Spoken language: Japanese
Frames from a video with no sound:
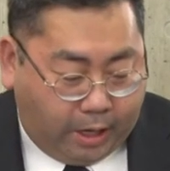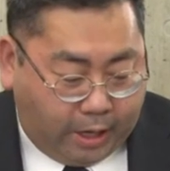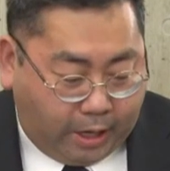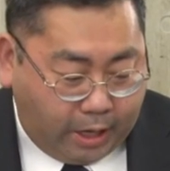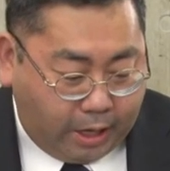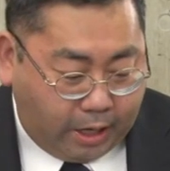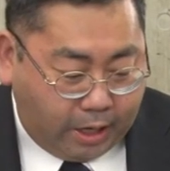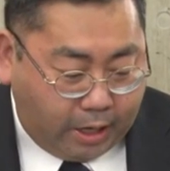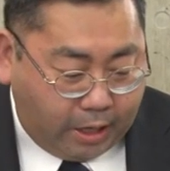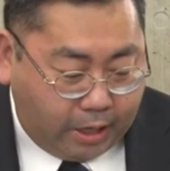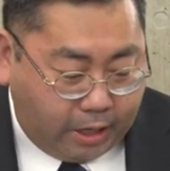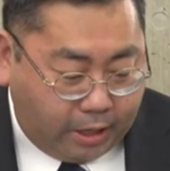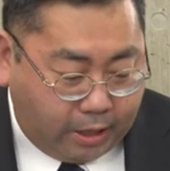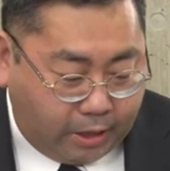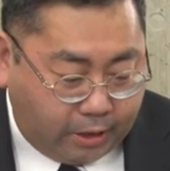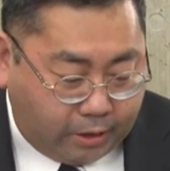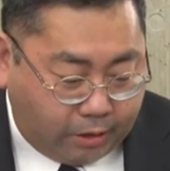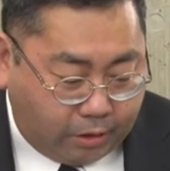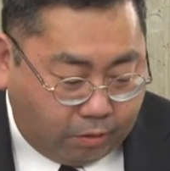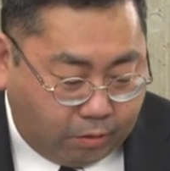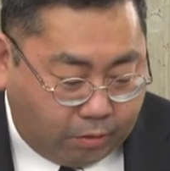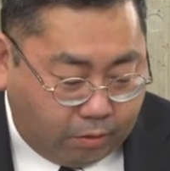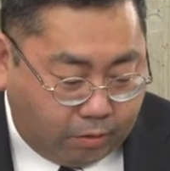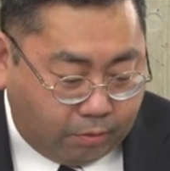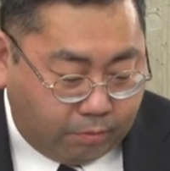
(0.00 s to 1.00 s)
えー
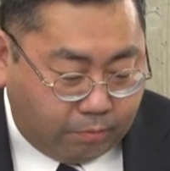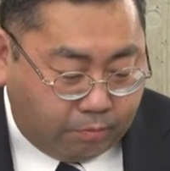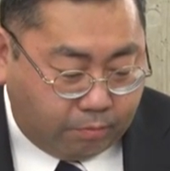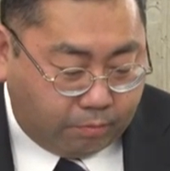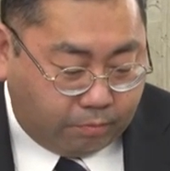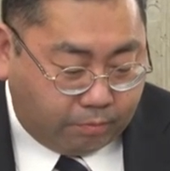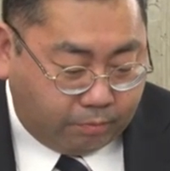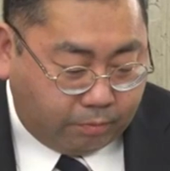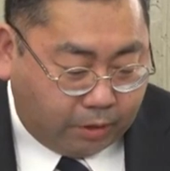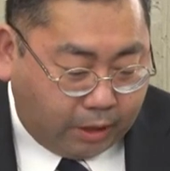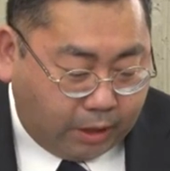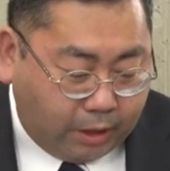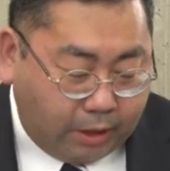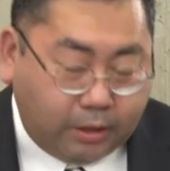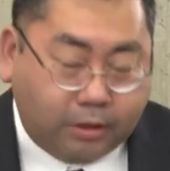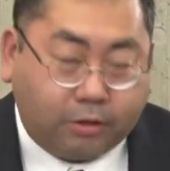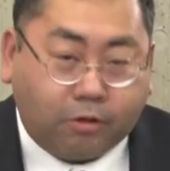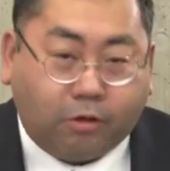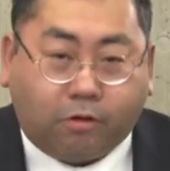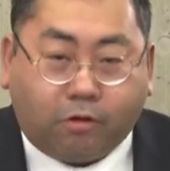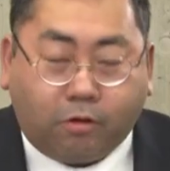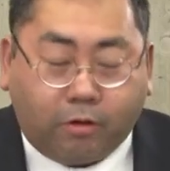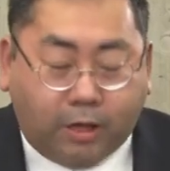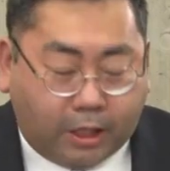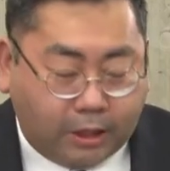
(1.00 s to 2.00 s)
とえー
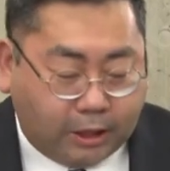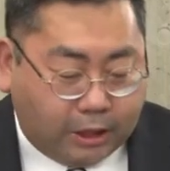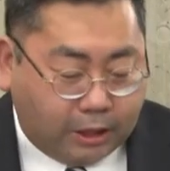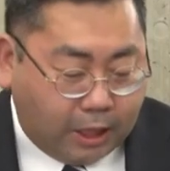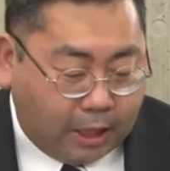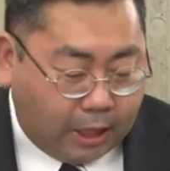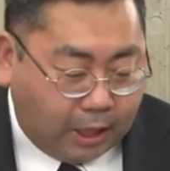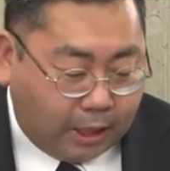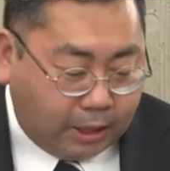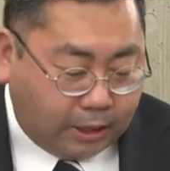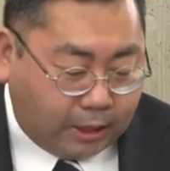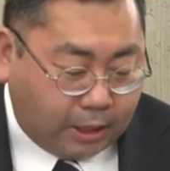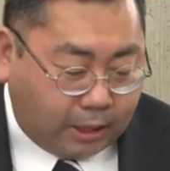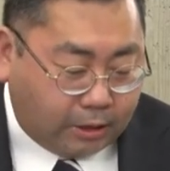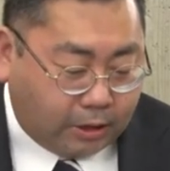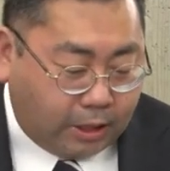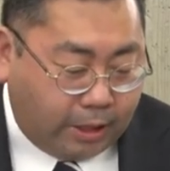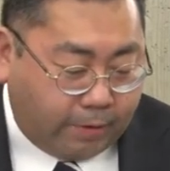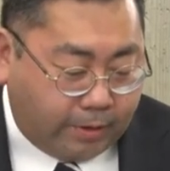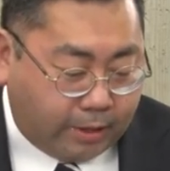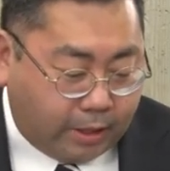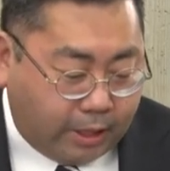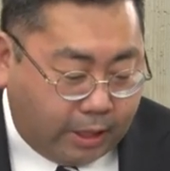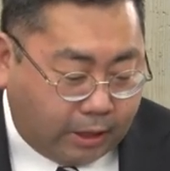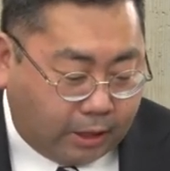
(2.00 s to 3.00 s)
と、ご覧になられたんで
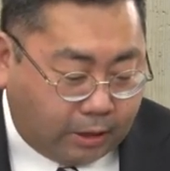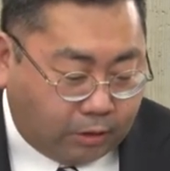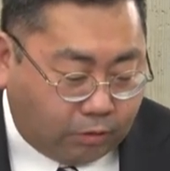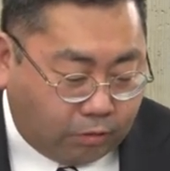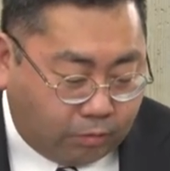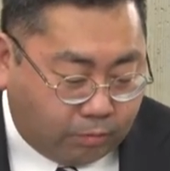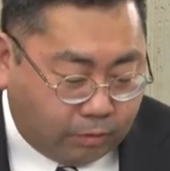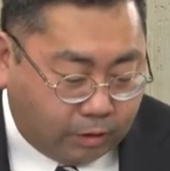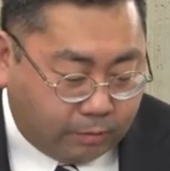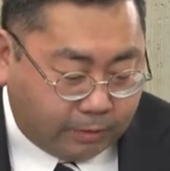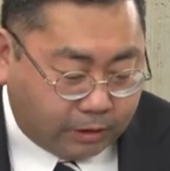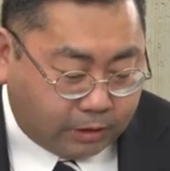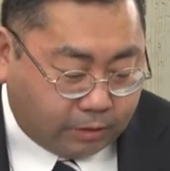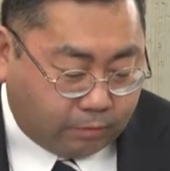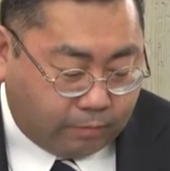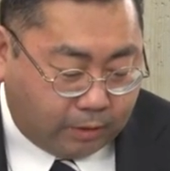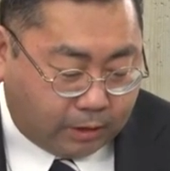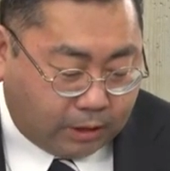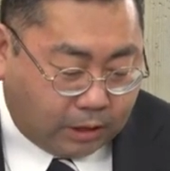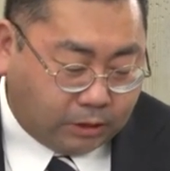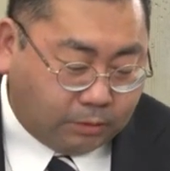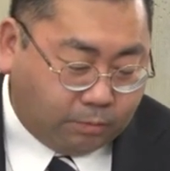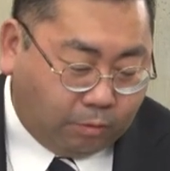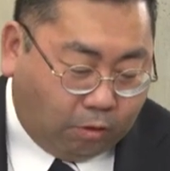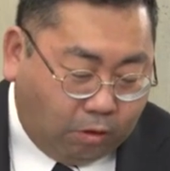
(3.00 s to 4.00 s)
はないかと思います
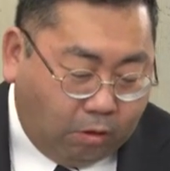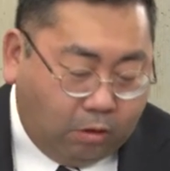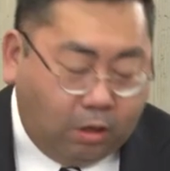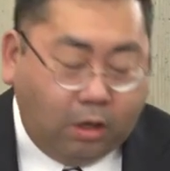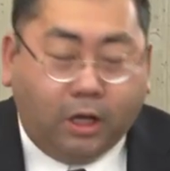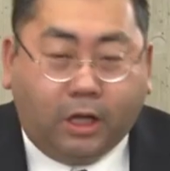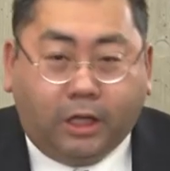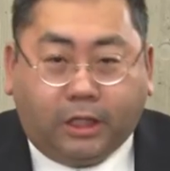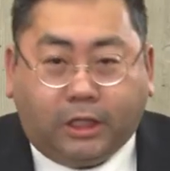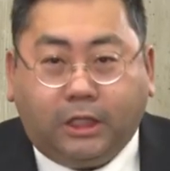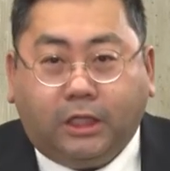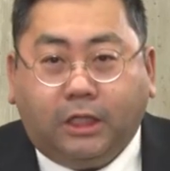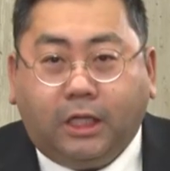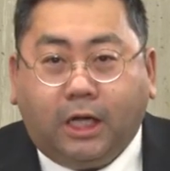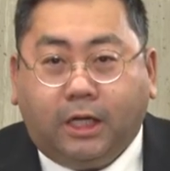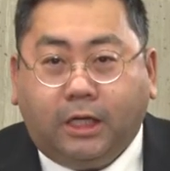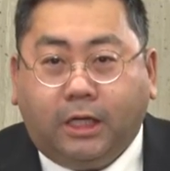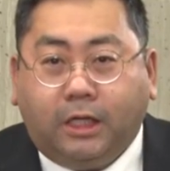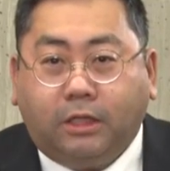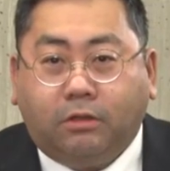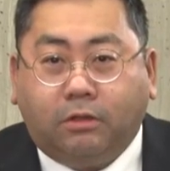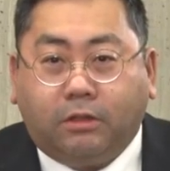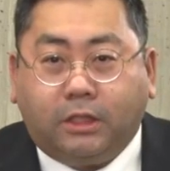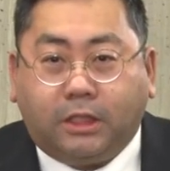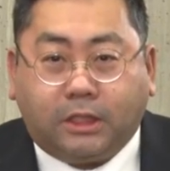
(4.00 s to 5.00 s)
私も
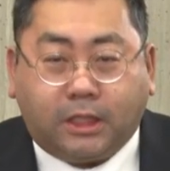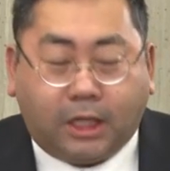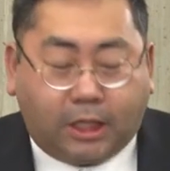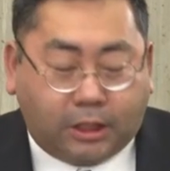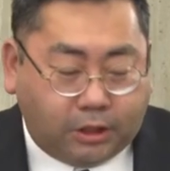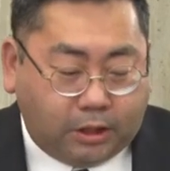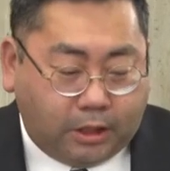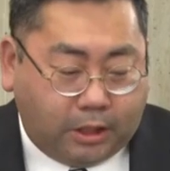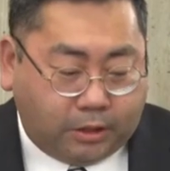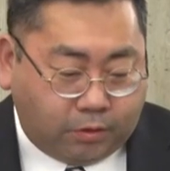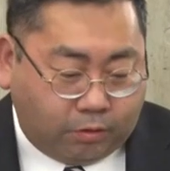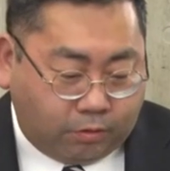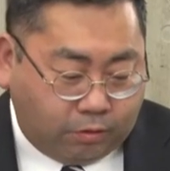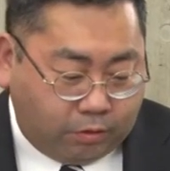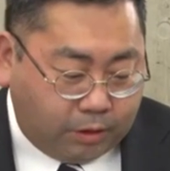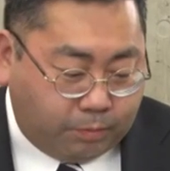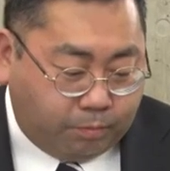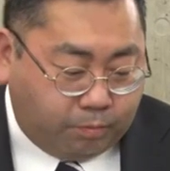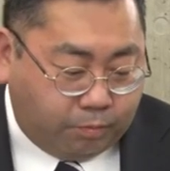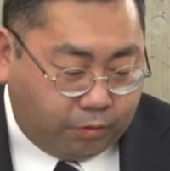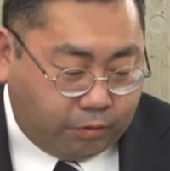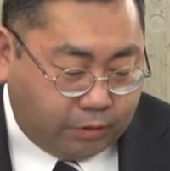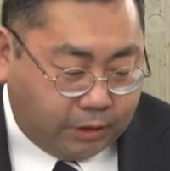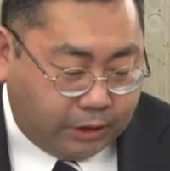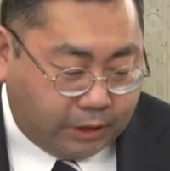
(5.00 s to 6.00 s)
インターネットで最その一
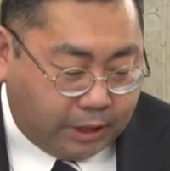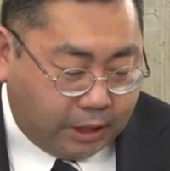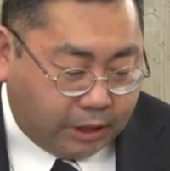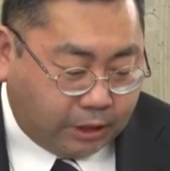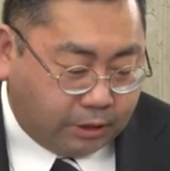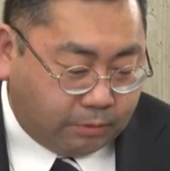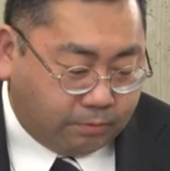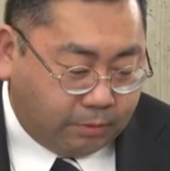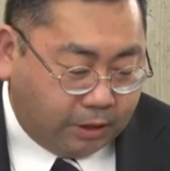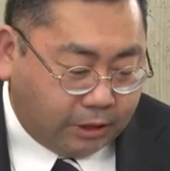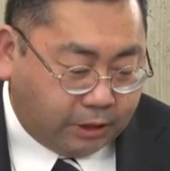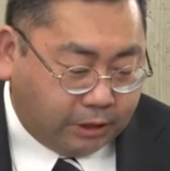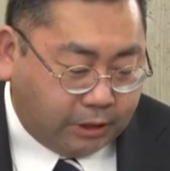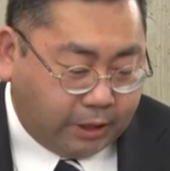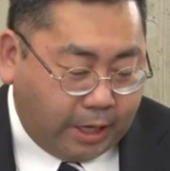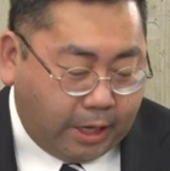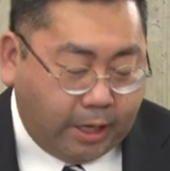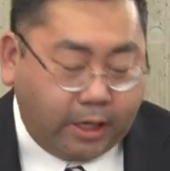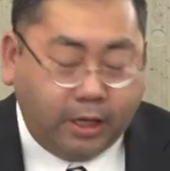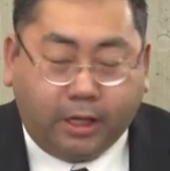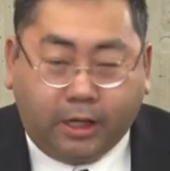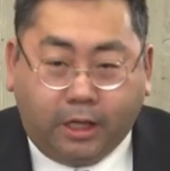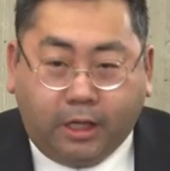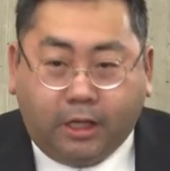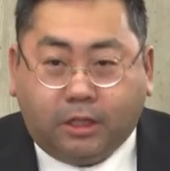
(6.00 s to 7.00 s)
報に接しまして
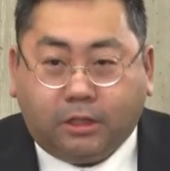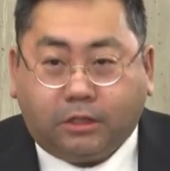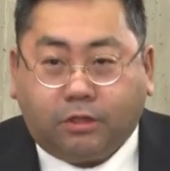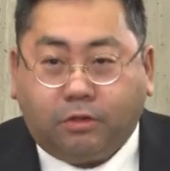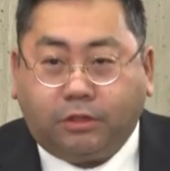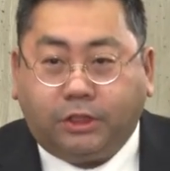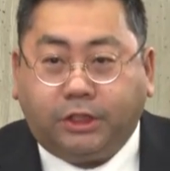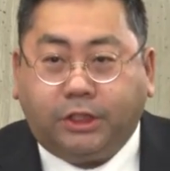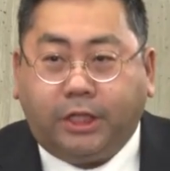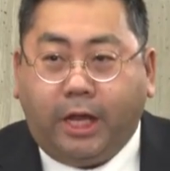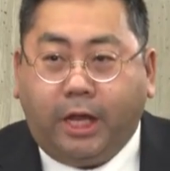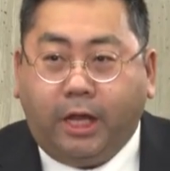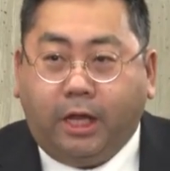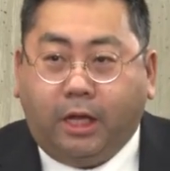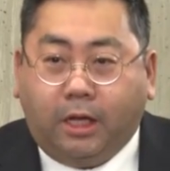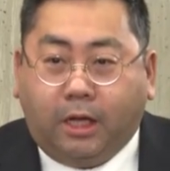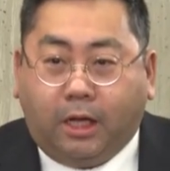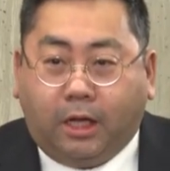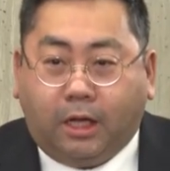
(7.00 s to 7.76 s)
そして、